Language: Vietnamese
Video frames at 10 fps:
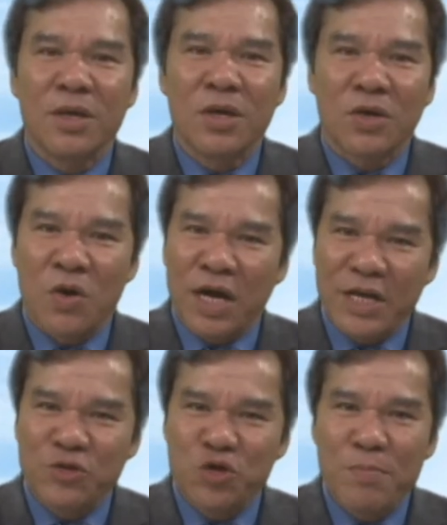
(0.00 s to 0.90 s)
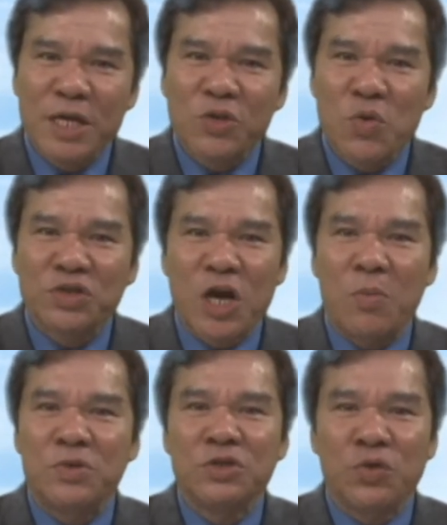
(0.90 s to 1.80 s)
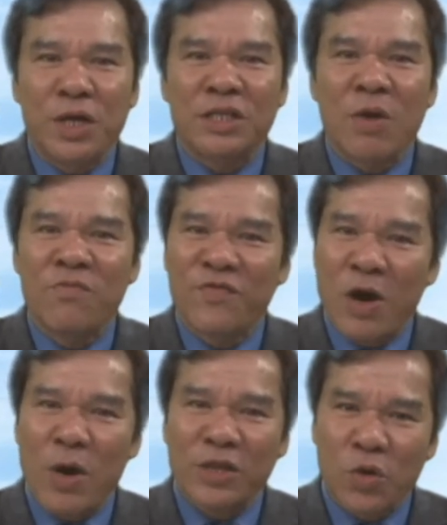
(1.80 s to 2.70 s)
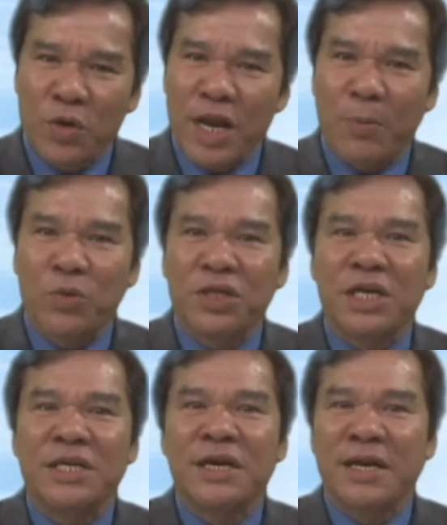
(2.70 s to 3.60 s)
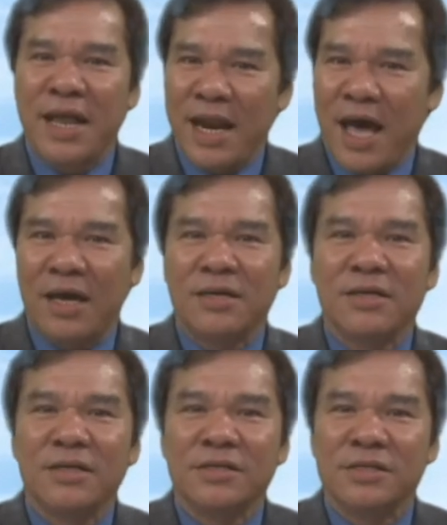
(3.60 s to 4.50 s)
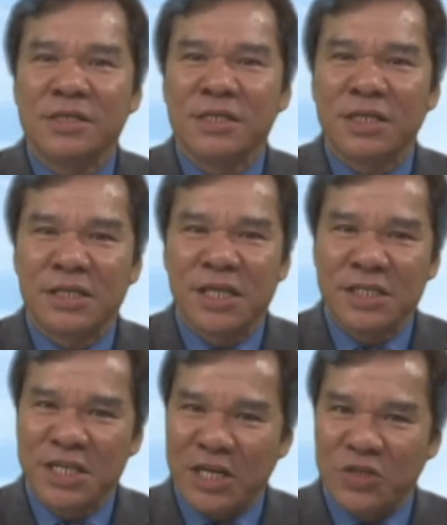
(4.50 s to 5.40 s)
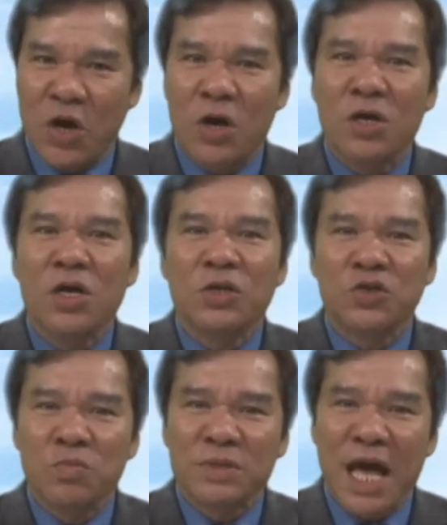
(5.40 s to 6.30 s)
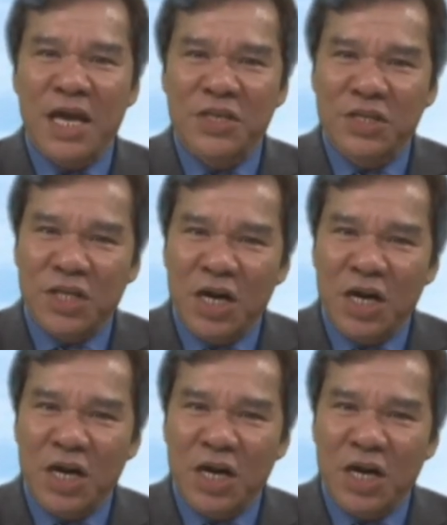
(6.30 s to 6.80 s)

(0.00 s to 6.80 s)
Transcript: Còn cái Chúa biết tôn trọng những truyền thống văn hóa tốt đẹp của tiền nhân để lại, nhưng Kinh Thánh dạy rõ chúng ta chỉ thờ